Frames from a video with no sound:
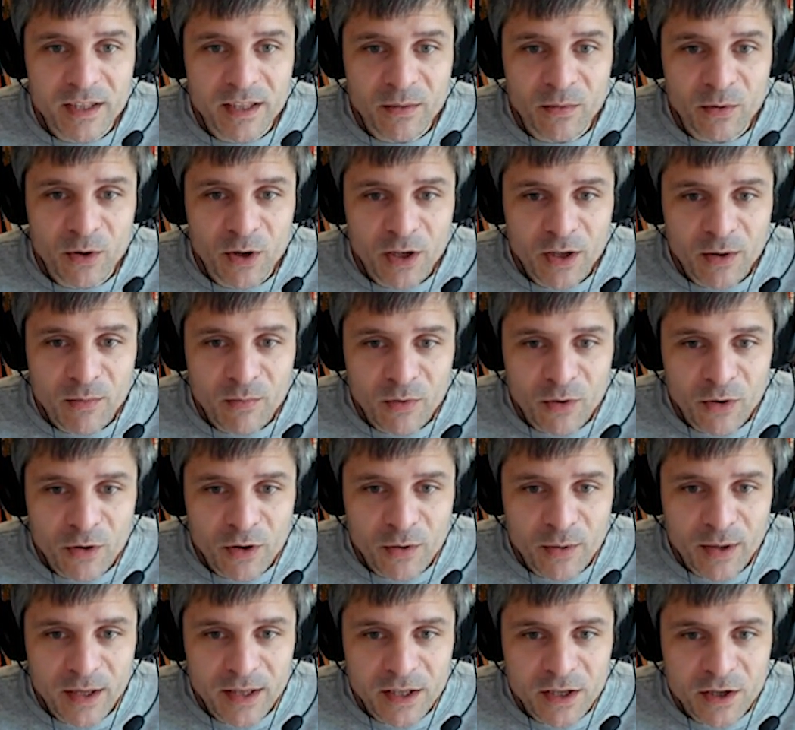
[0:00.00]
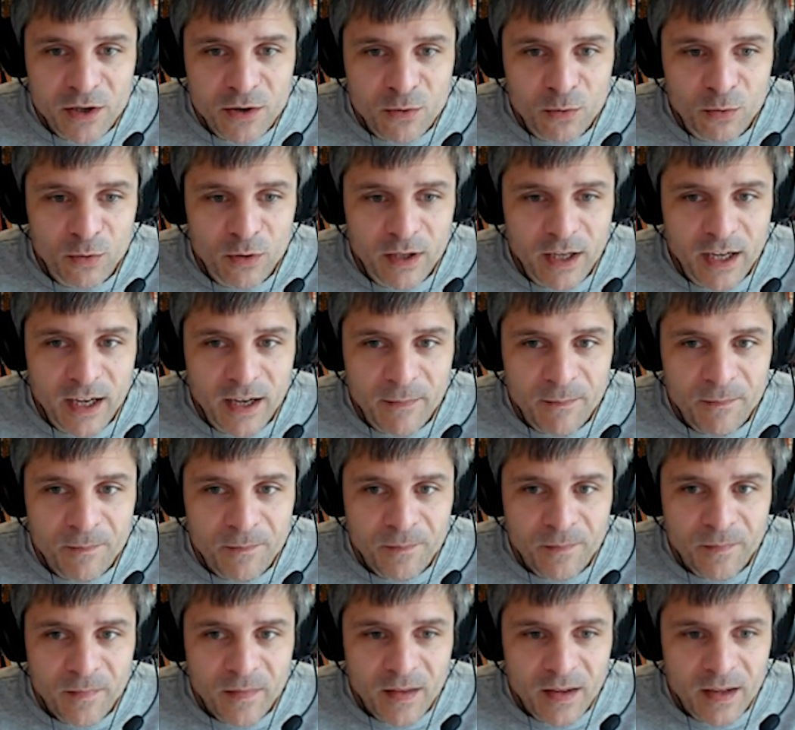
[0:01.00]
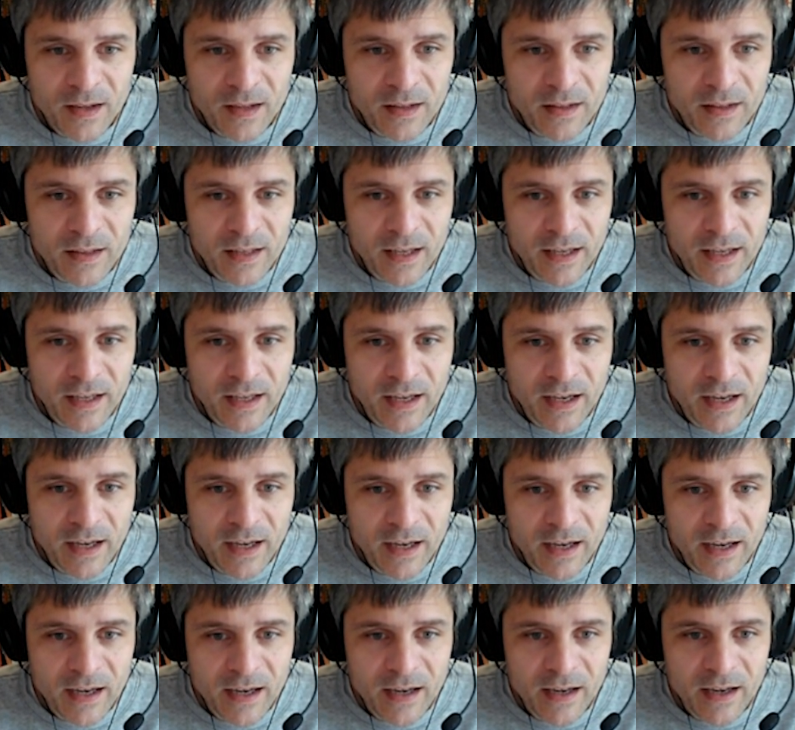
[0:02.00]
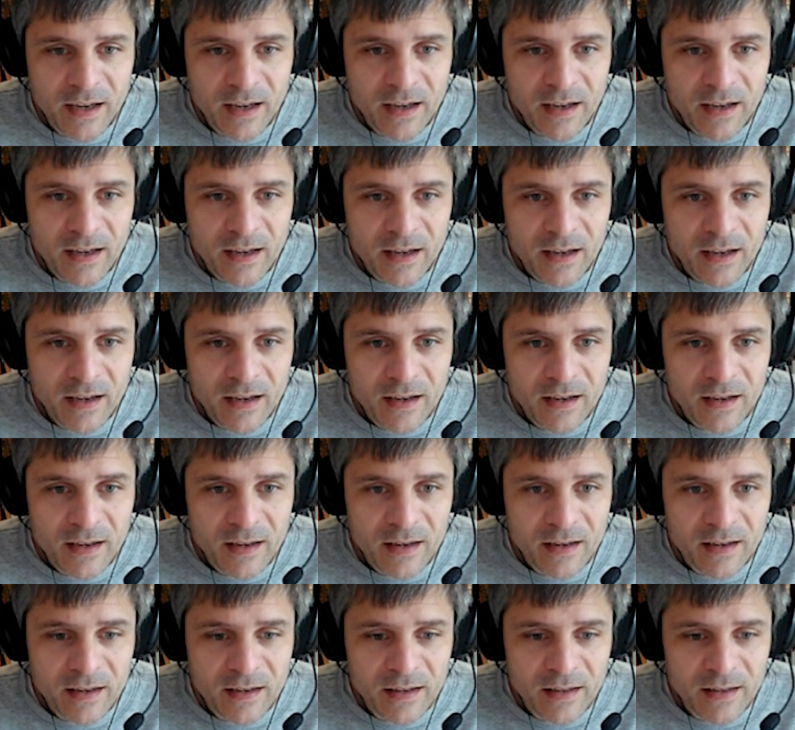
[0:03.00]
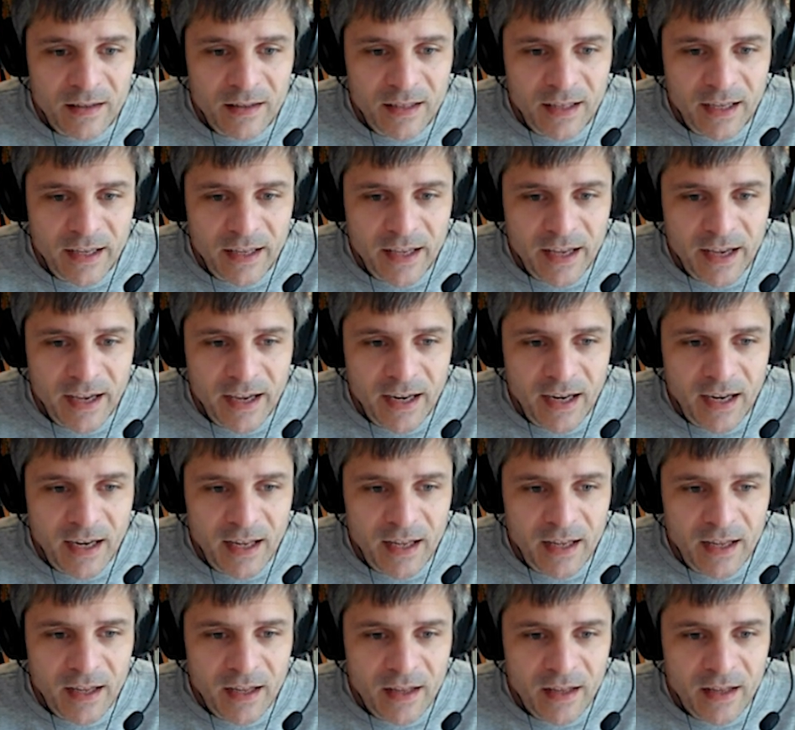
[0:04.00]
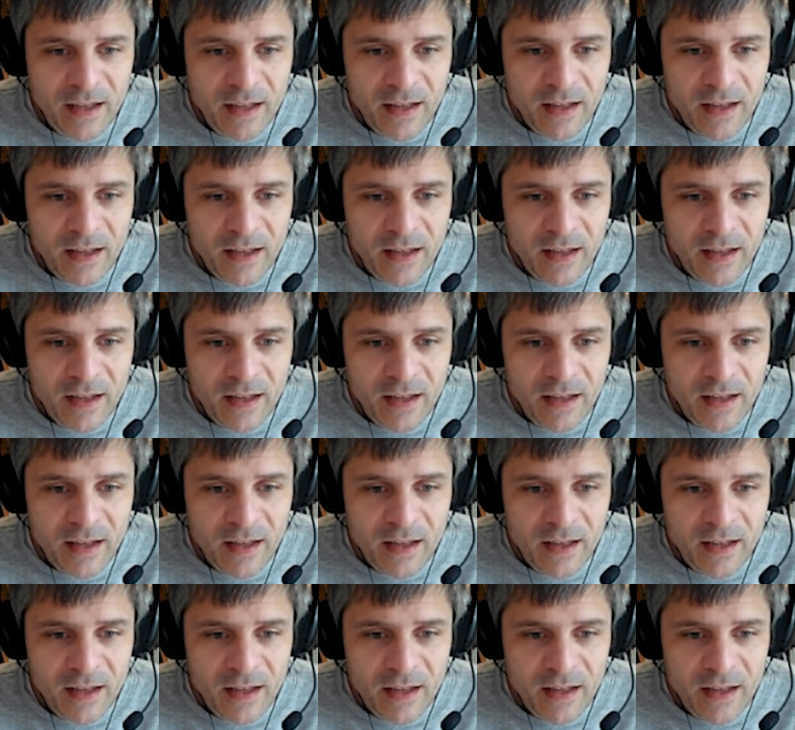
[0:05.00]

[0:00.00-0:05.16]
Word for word: por ejemplo, de Batistuta, en talla, en talla L